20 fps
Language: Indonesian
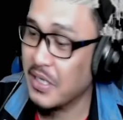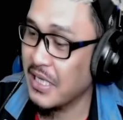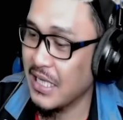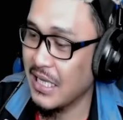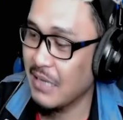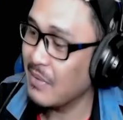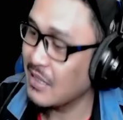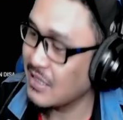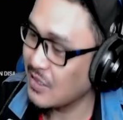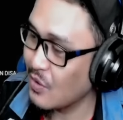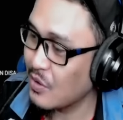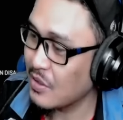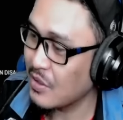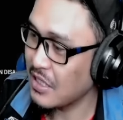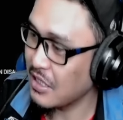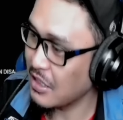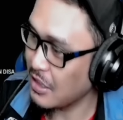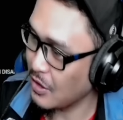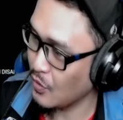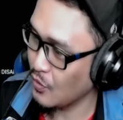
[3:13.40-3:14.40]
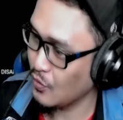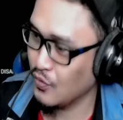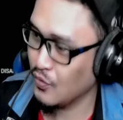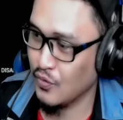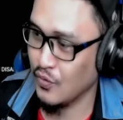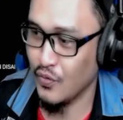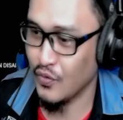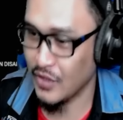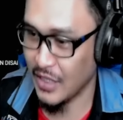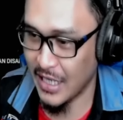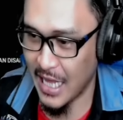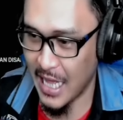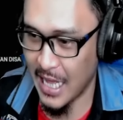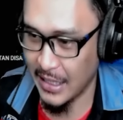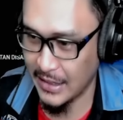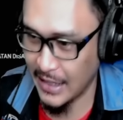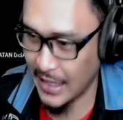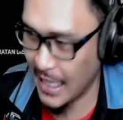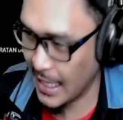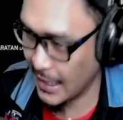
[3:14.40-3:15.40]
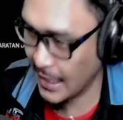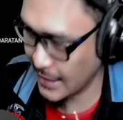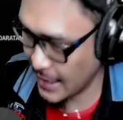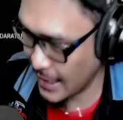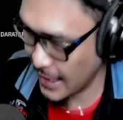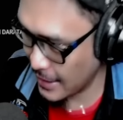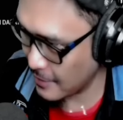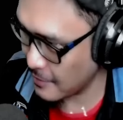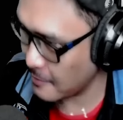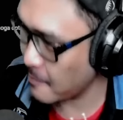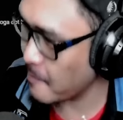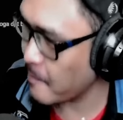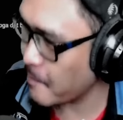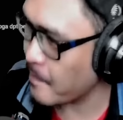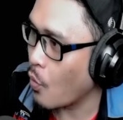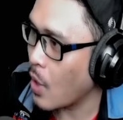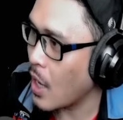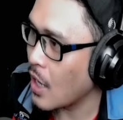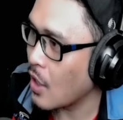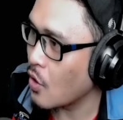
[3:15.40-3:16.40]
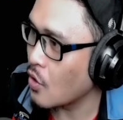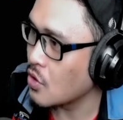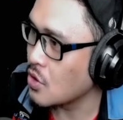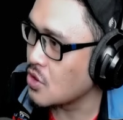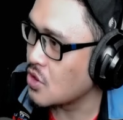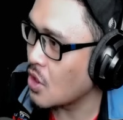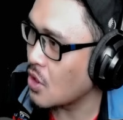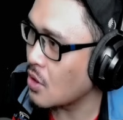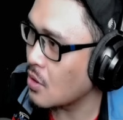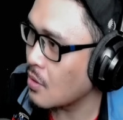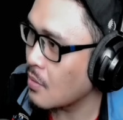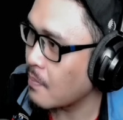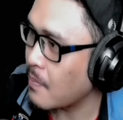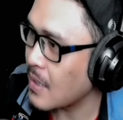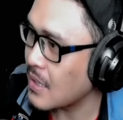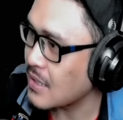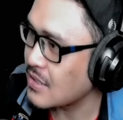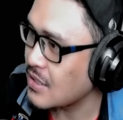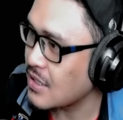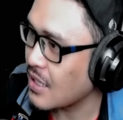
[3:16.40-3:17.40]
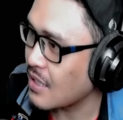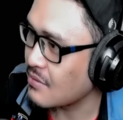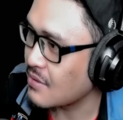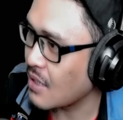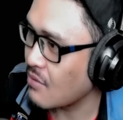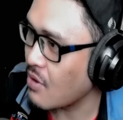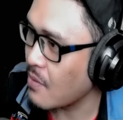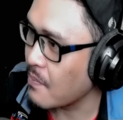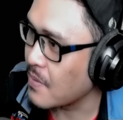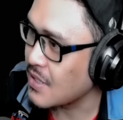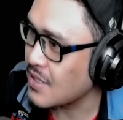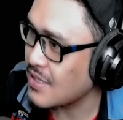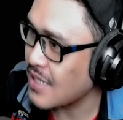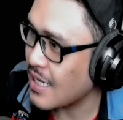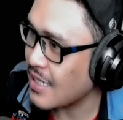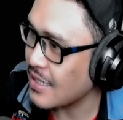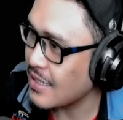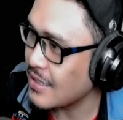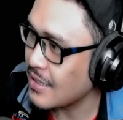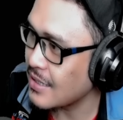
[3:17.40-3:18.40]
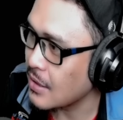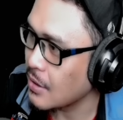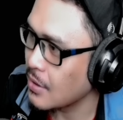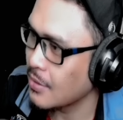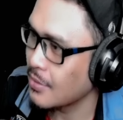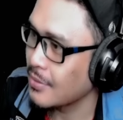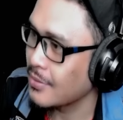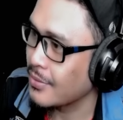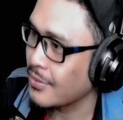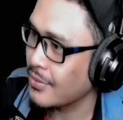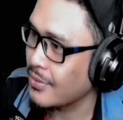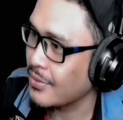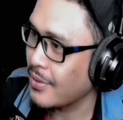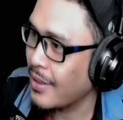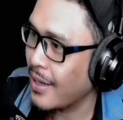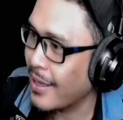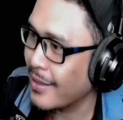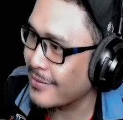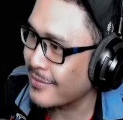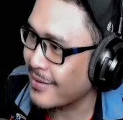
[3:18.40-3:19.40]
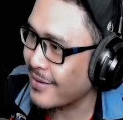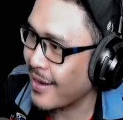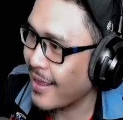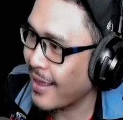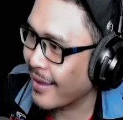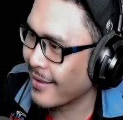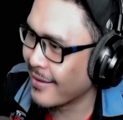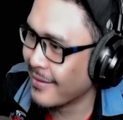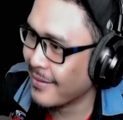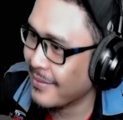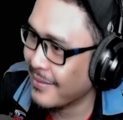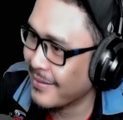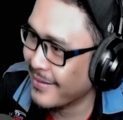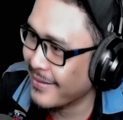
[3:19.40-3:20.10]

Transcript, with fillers: oke, okay, masih oke. Okay. Tenang, tenang, tenang. Wak Lonjong pasti ketawa besar ini. Tenang, tenang.